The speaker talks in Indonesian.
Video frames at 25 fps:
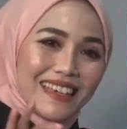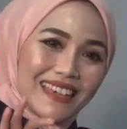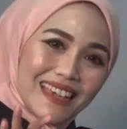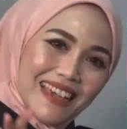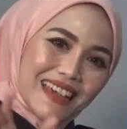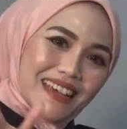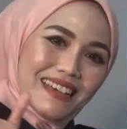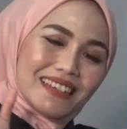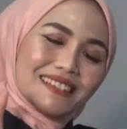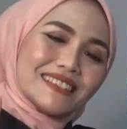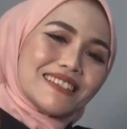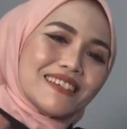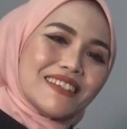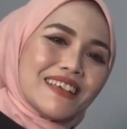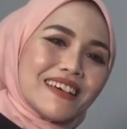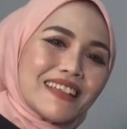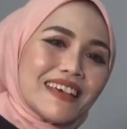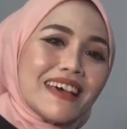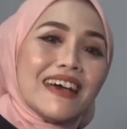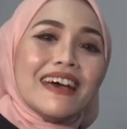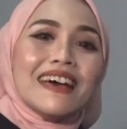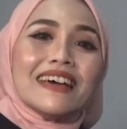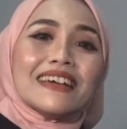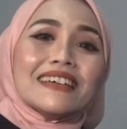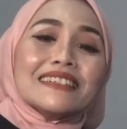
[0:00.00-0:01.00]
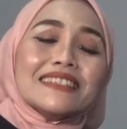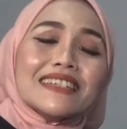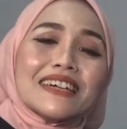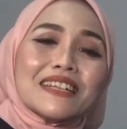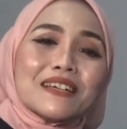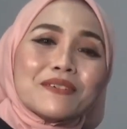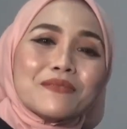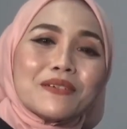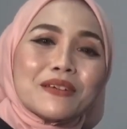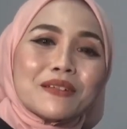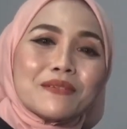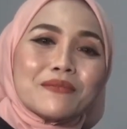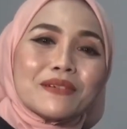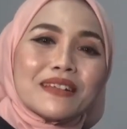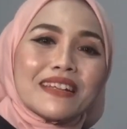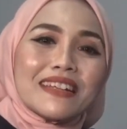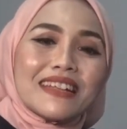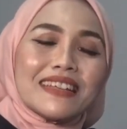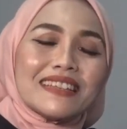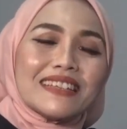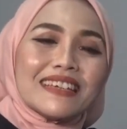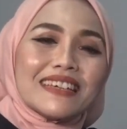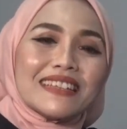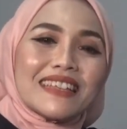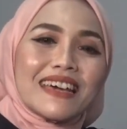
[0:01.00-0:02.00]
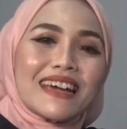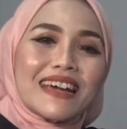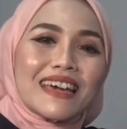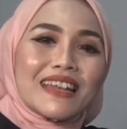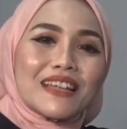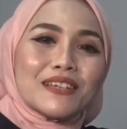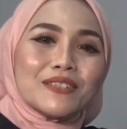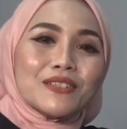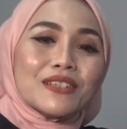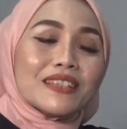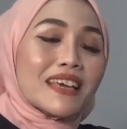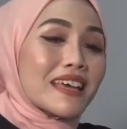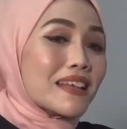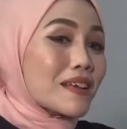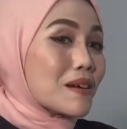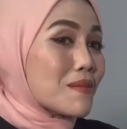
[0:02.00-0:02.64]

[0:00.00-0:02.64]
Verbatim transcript: Iya, saudara, jangan kemana-mana nanti kita akan lanjutkan